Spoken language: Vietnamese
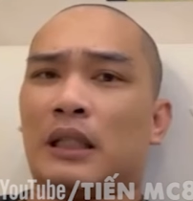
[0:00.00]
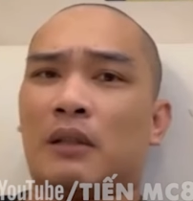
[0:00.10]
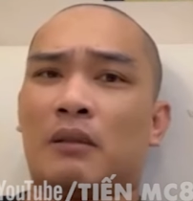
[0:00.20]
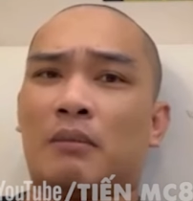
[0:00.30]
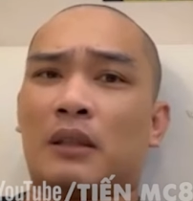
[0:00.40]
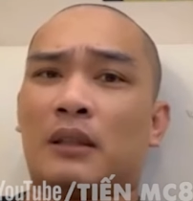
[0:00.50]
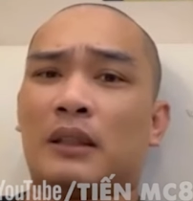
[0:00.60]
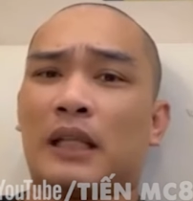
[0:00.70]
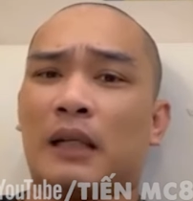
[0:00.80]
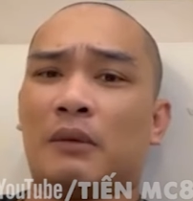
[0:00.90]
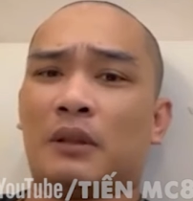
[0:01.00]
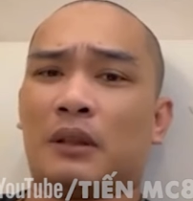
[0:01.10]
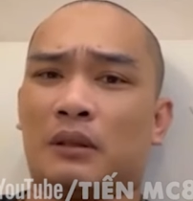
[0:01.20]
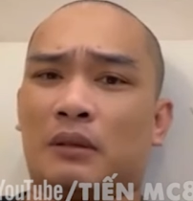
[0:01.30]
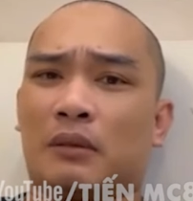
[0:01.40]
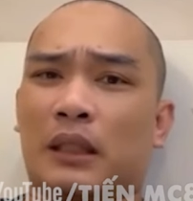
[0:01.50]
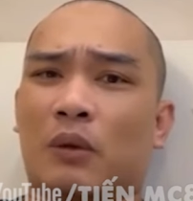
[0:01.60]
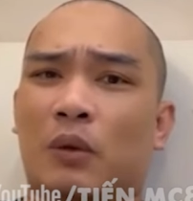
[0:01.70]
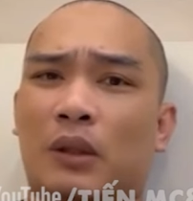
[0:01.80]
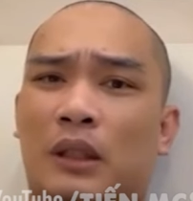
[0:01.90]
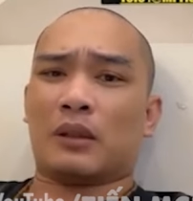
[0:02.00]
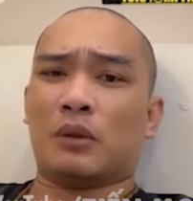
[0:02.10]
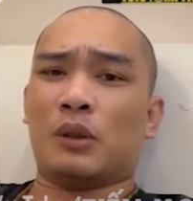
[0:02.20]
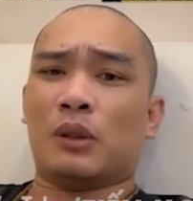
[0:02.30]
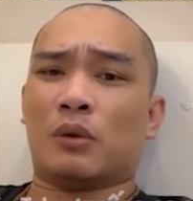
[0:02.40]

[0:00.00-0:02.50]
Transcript: nó là bậc thiên tài luôn thay đổi được cả tư duy của